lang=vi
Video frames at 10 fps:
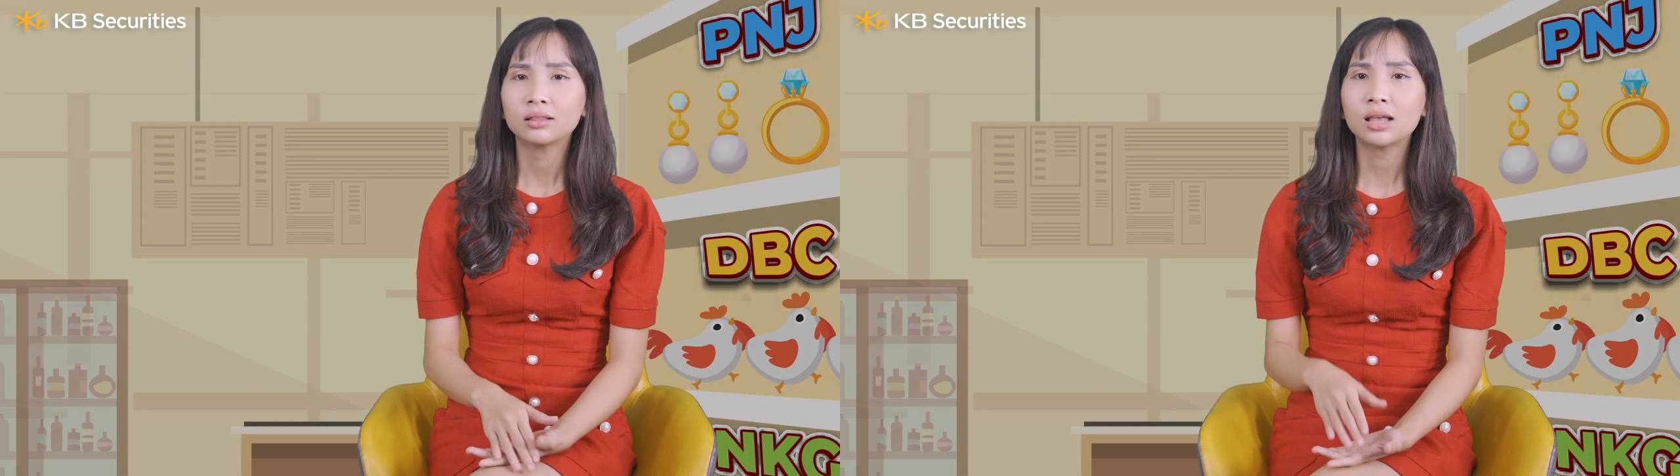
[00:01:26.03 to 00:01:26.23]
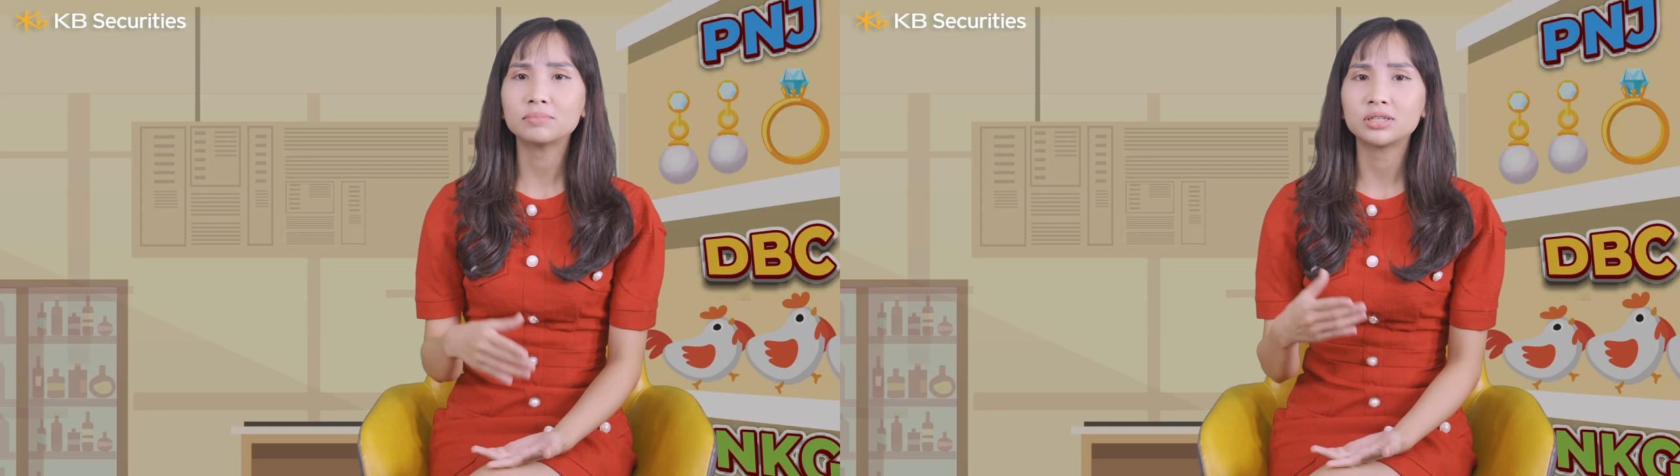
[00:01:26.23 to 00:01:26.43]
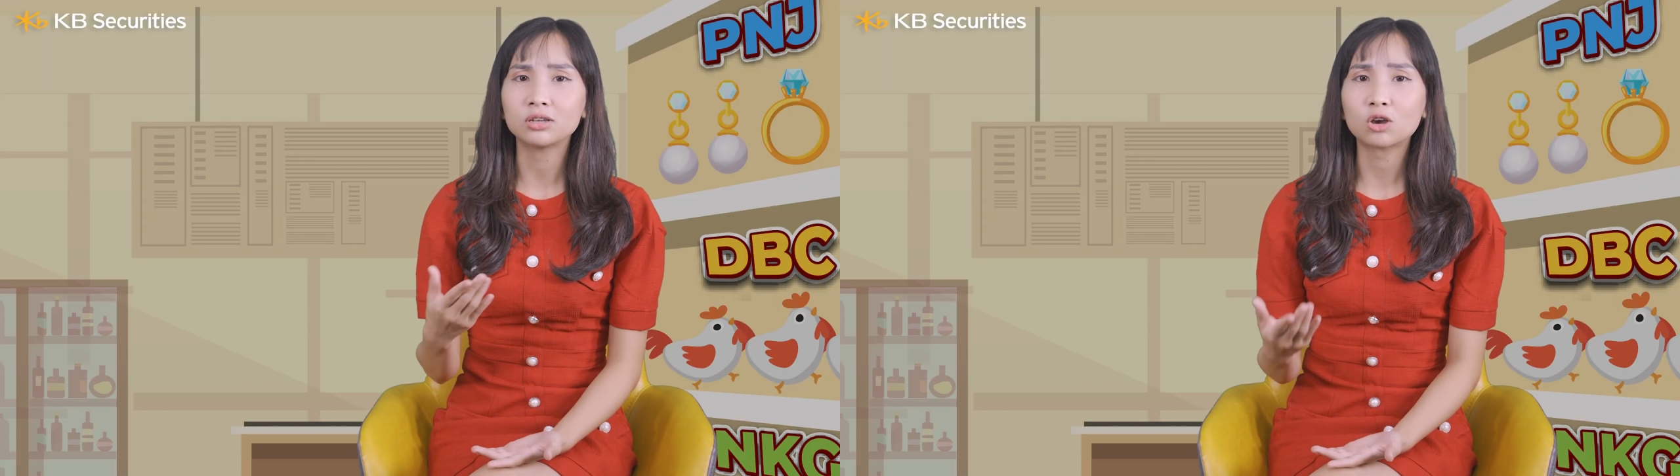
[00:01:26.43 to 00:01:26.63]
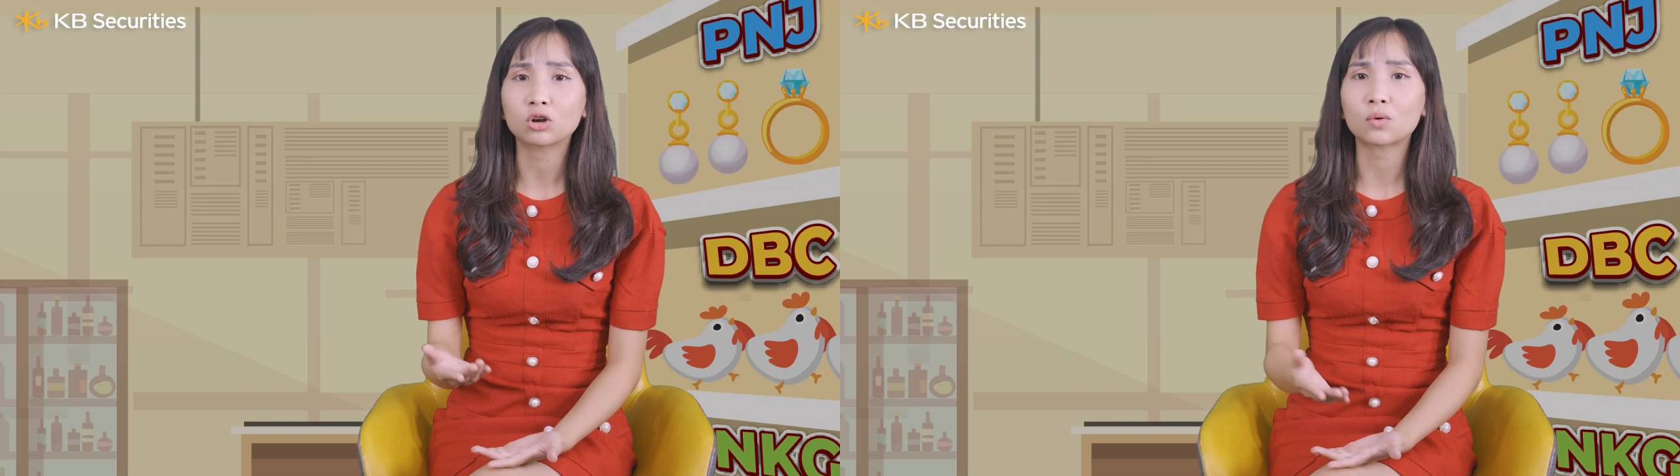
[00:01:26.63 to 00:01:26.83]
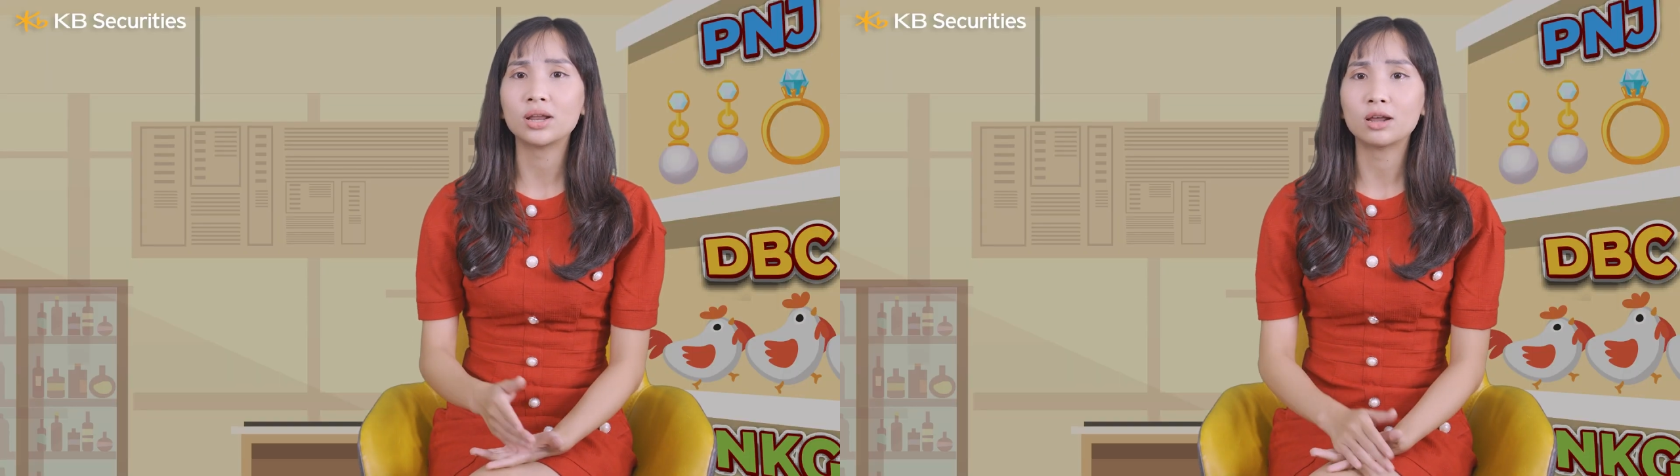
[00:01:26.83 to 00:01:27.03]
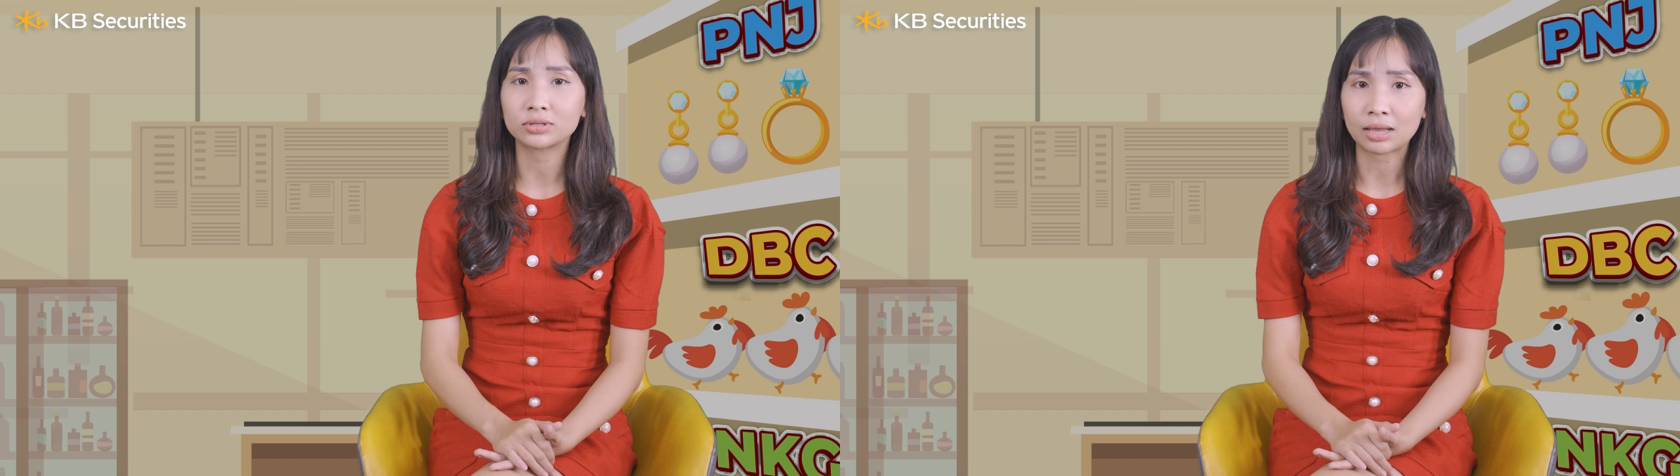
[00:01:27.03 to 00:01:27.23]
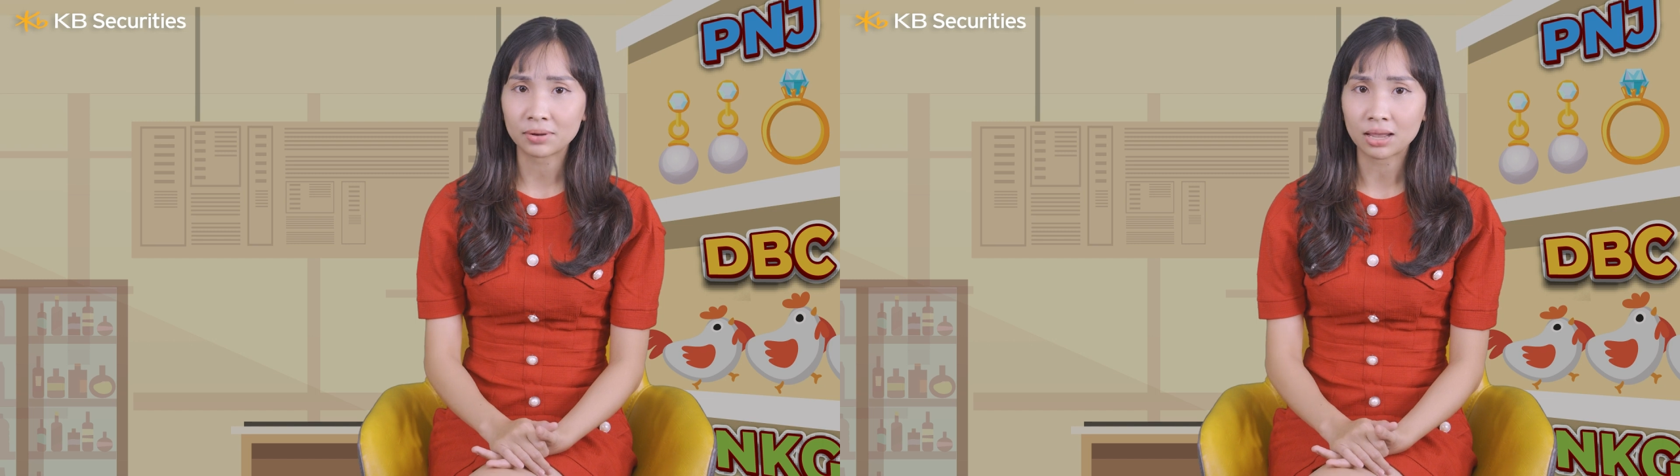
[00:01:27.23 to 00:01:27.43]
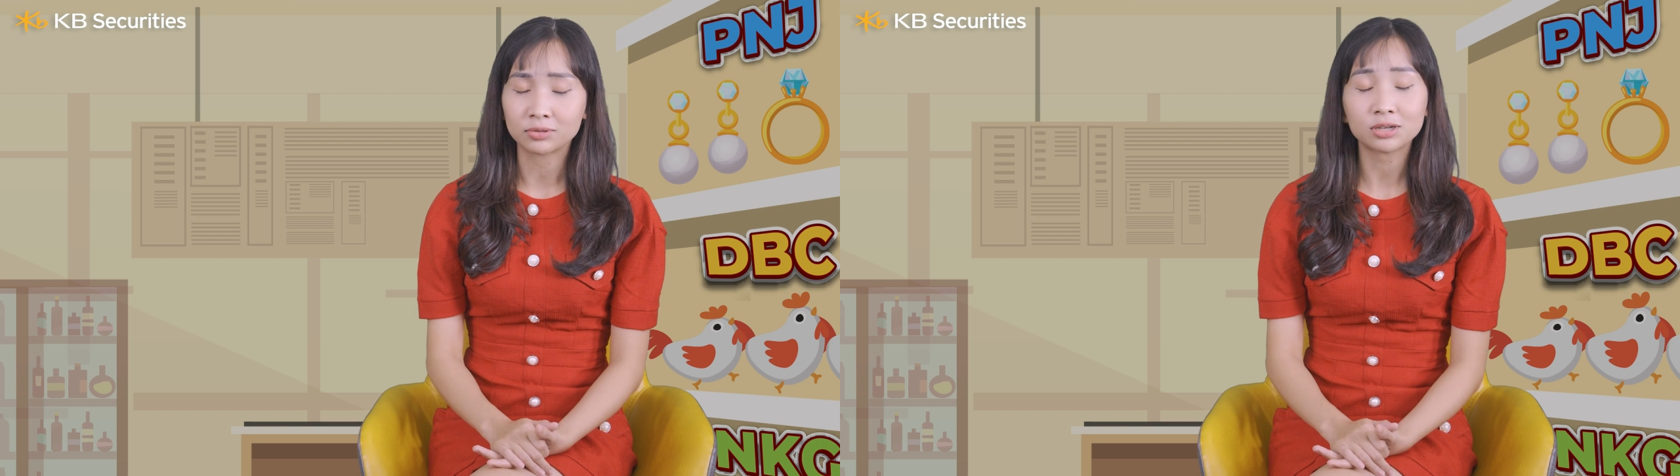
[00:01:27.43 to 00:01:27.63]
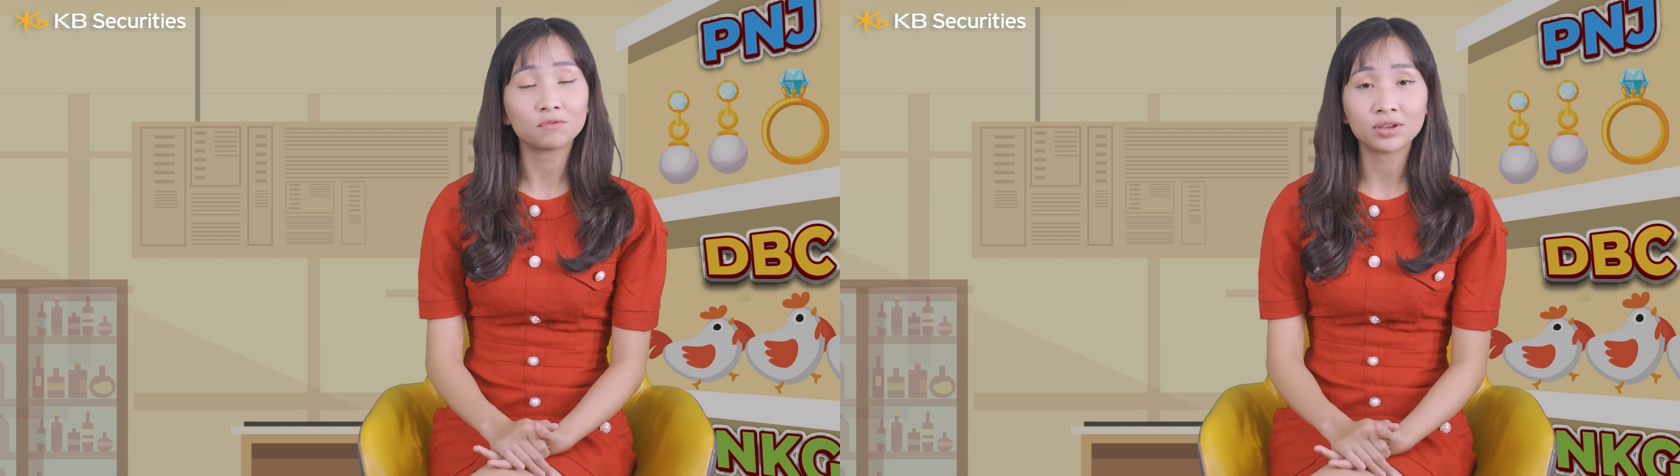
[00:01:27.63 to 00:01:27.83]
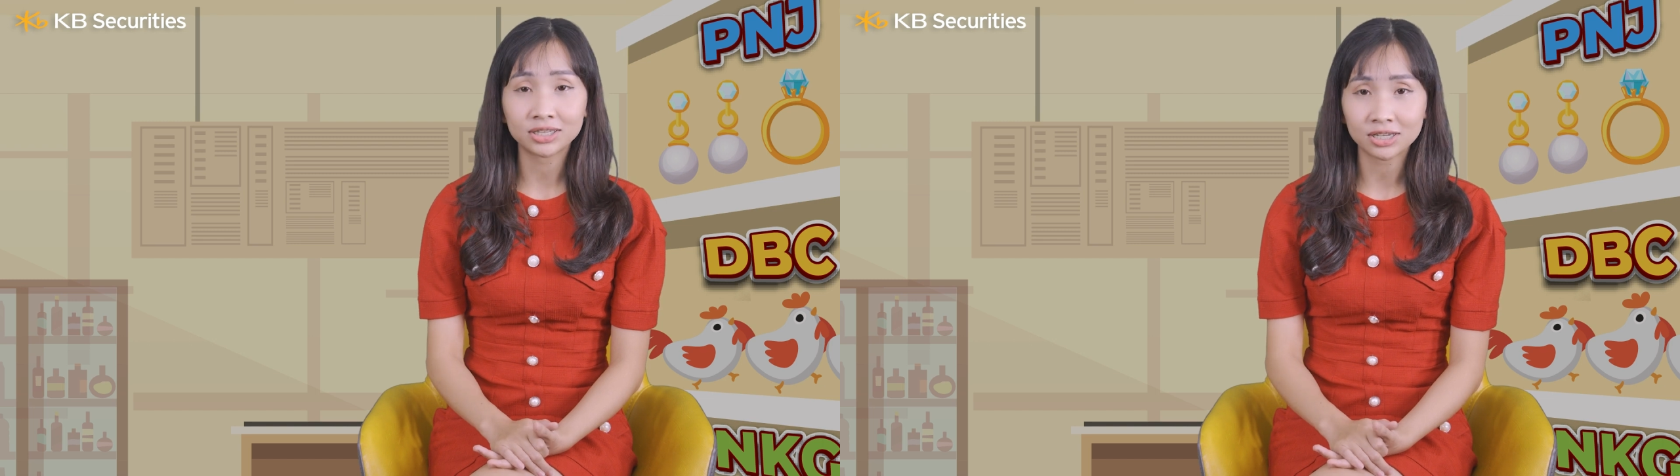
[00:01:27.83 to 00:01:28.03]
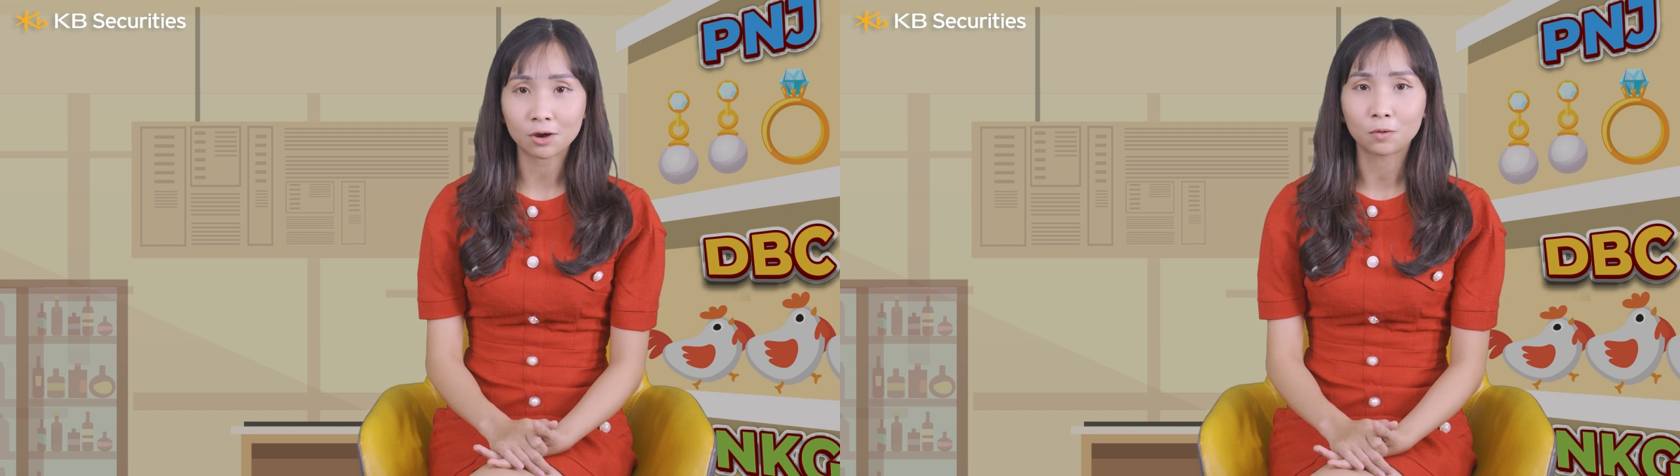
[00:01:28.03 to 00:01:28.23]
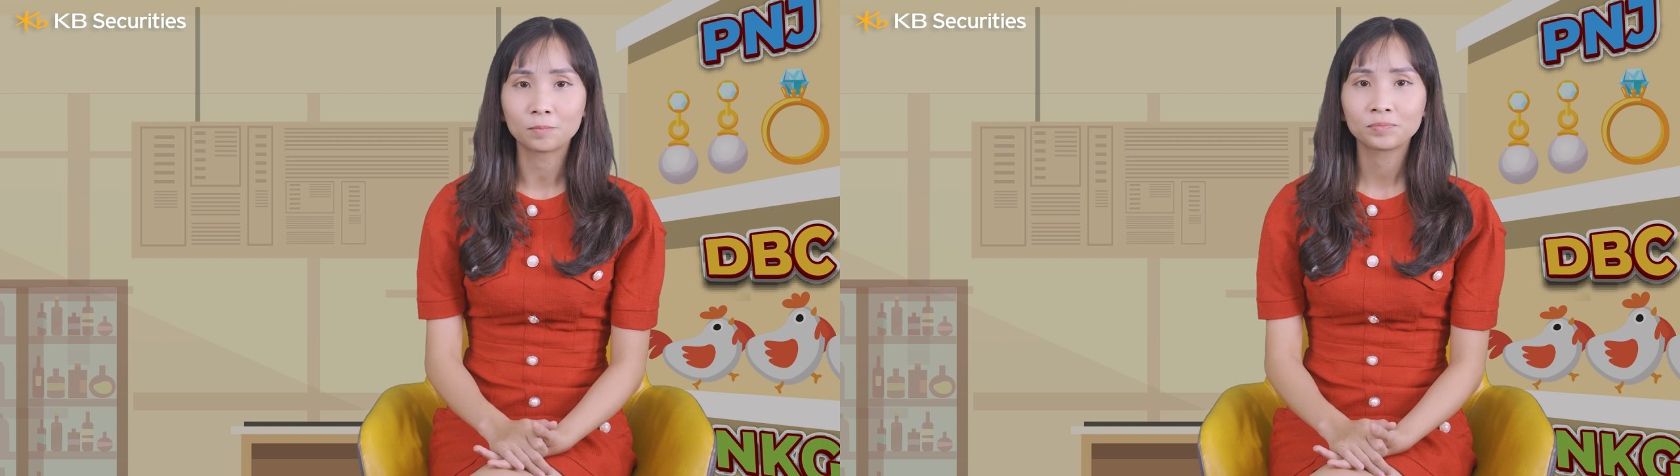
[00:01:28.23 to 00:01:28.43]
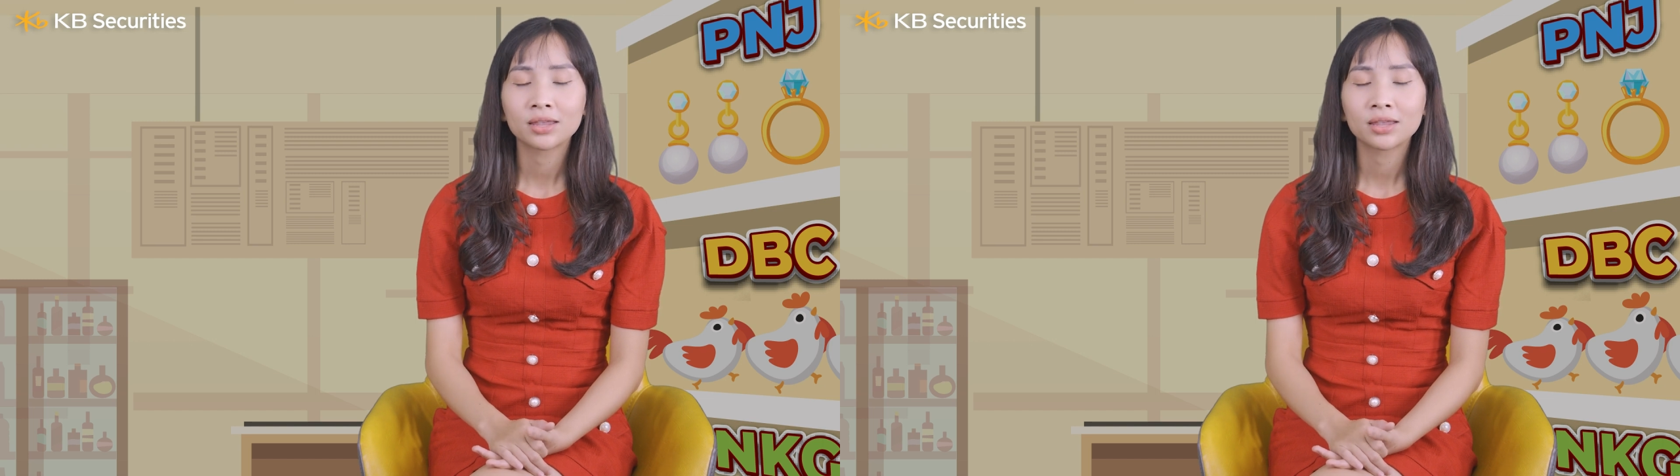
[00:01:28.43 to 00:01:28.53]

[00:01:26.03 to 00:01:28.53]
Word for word: thậm chí còn quay đầu giảm điểm trong phiên chiều.